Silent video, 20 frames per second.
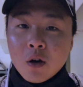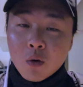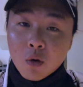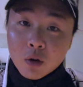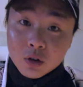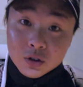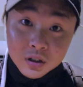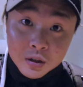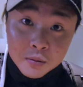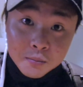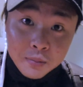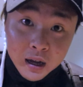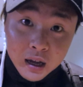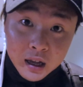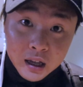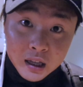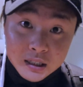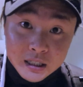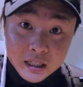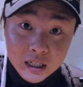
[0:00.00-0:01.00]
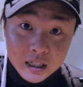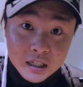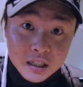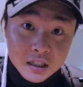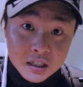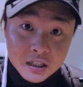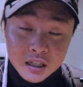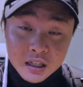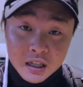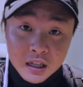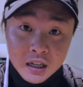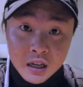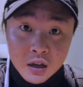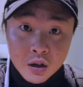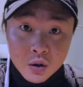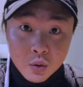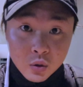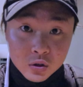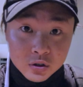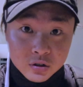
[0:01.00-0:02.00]
我只能把这个星期
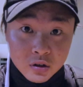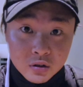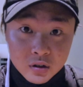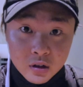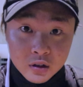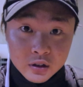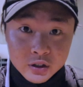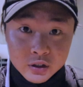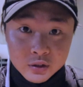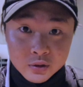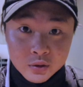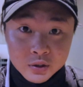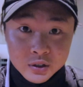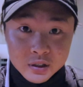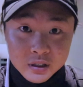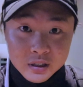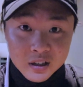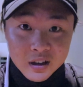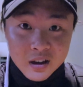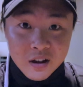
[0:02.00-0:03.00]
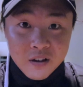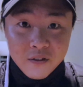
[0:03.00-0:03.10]
我收到的新东西